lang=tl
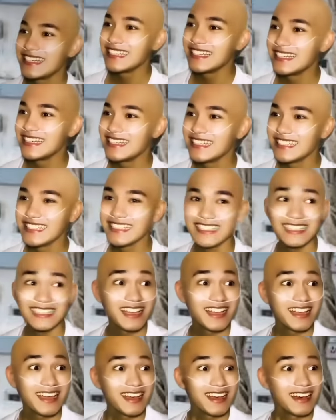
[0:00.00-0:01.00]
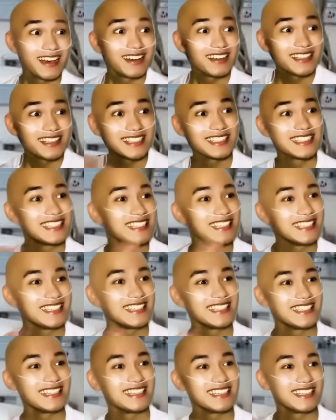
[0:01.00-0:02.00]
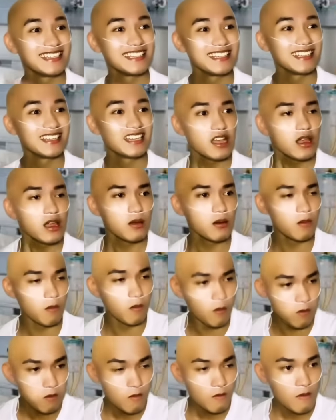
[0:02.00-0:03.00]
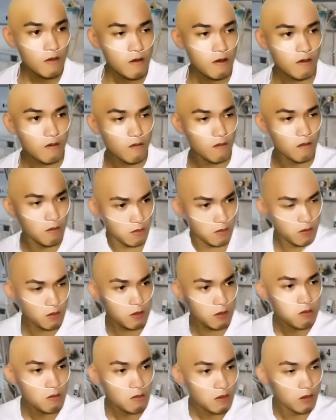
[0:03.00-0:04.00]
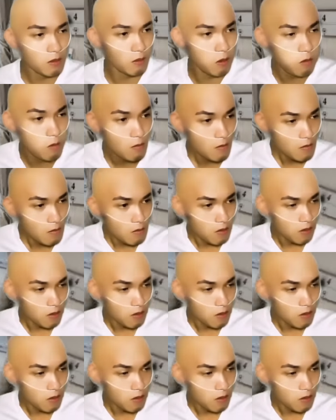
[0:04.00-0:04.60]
si Nico. Magdadalawang taon na siya sa ospital dahil sa cancer. Kapag gumaling siya,